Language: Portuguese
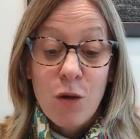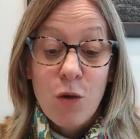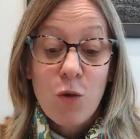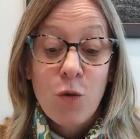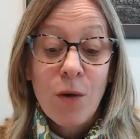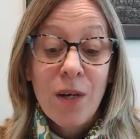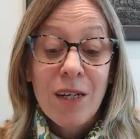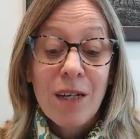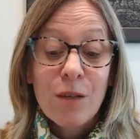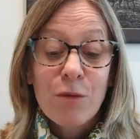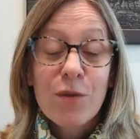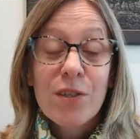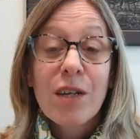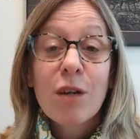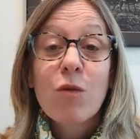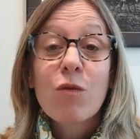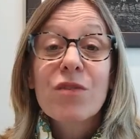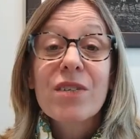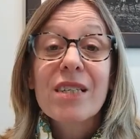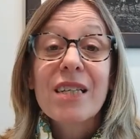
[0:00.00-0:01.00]
Joana nos
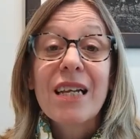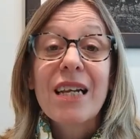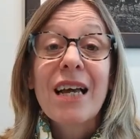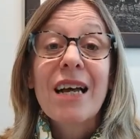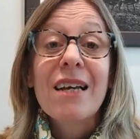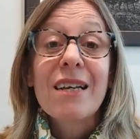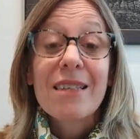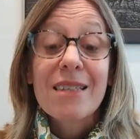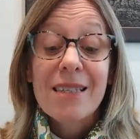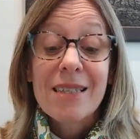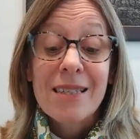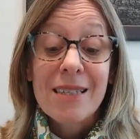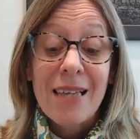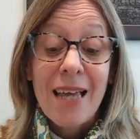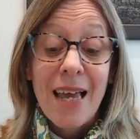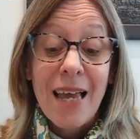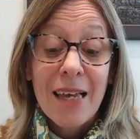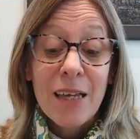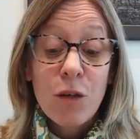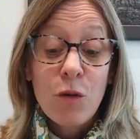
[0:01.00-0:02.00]
aconselha:
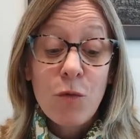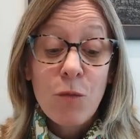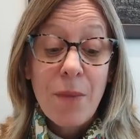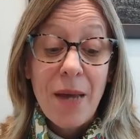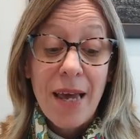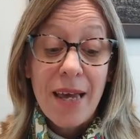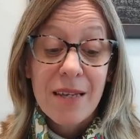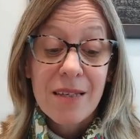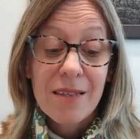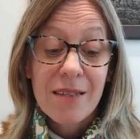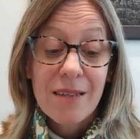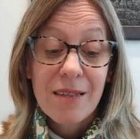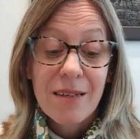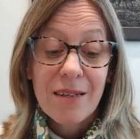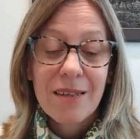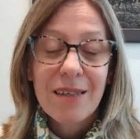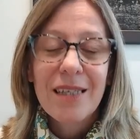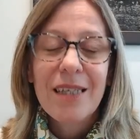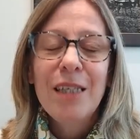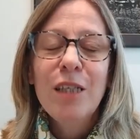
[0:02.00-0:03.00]
segue o
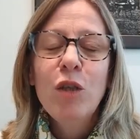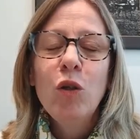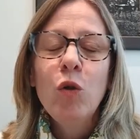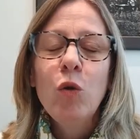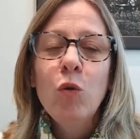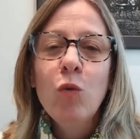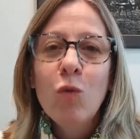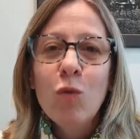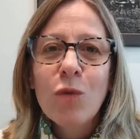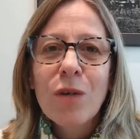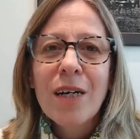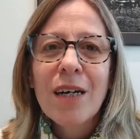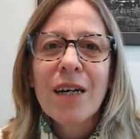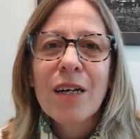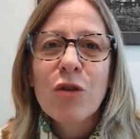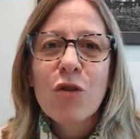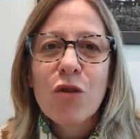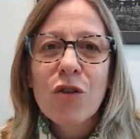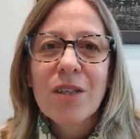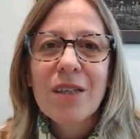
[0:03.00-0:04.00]
Mestre e
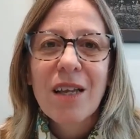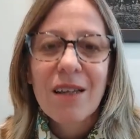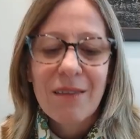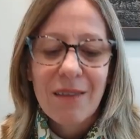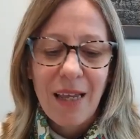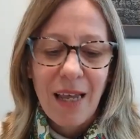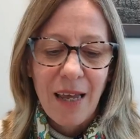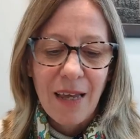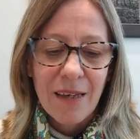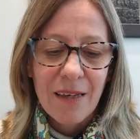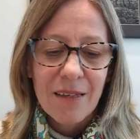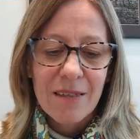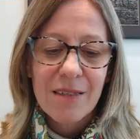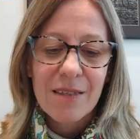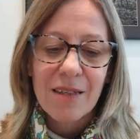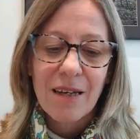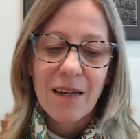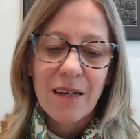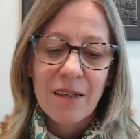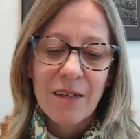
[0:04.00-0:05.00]
nunca te
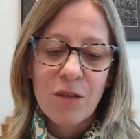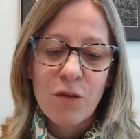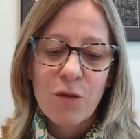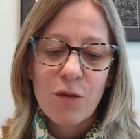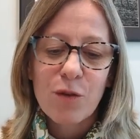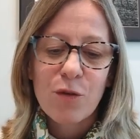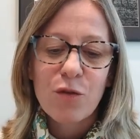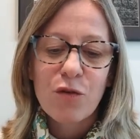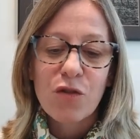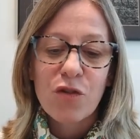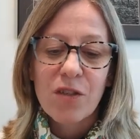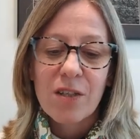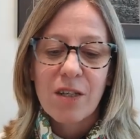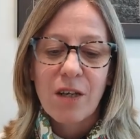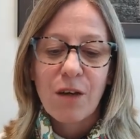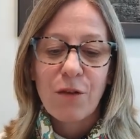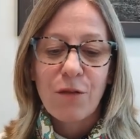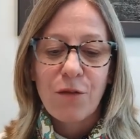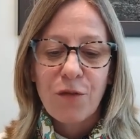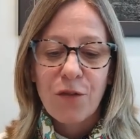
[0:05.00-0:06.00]
detenhas antes os
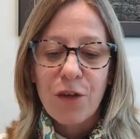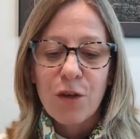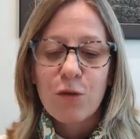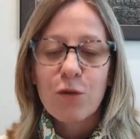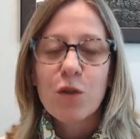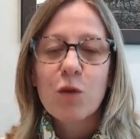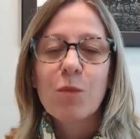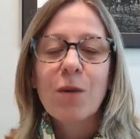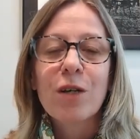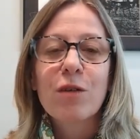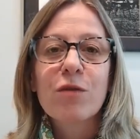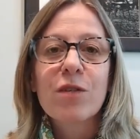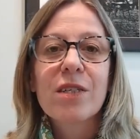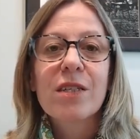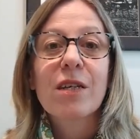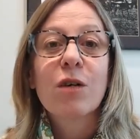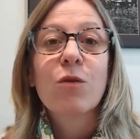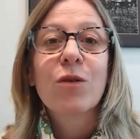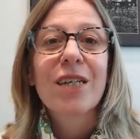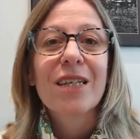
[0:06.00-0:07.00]
desafios para o
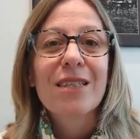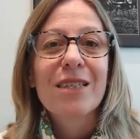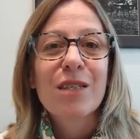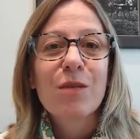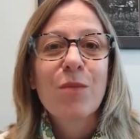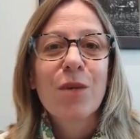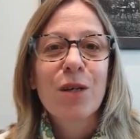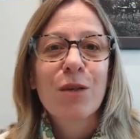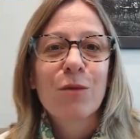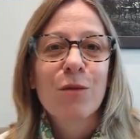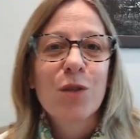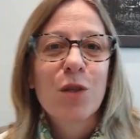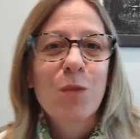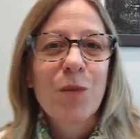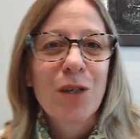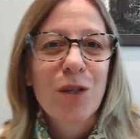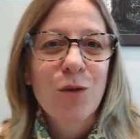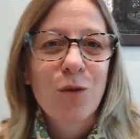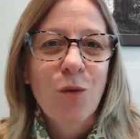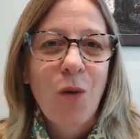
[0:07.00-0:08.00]
seu crescimento
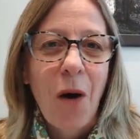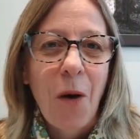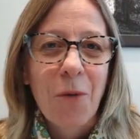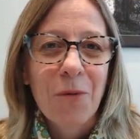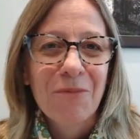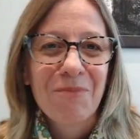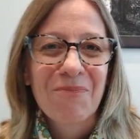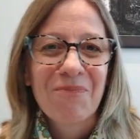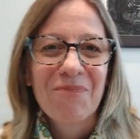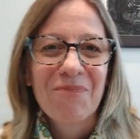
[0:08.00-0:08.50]
espiritual.